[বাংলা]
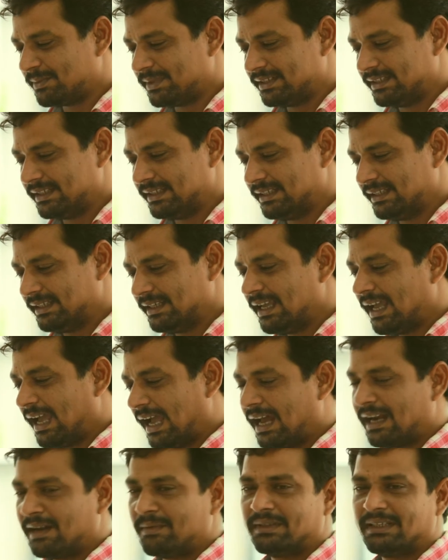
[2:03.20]
সময় দিই
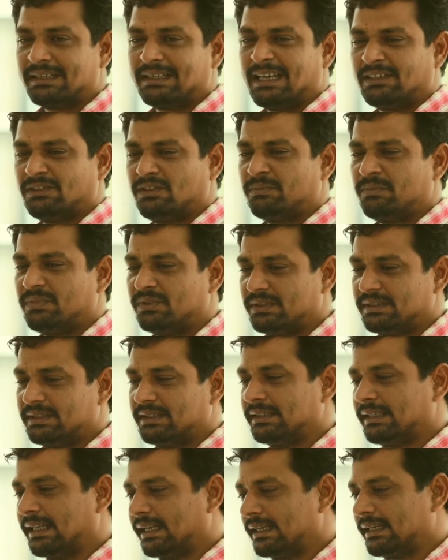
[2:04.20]
আর আমাদের কাজ তো
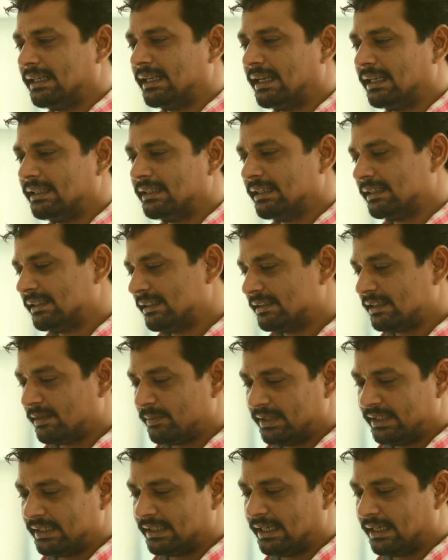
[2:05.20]
প্রতিদিন থাকে না দেখা যাচ্ছে
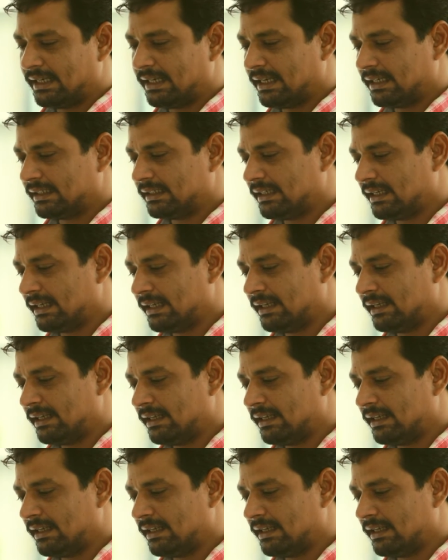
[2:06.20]
আমরা এই টানা একটা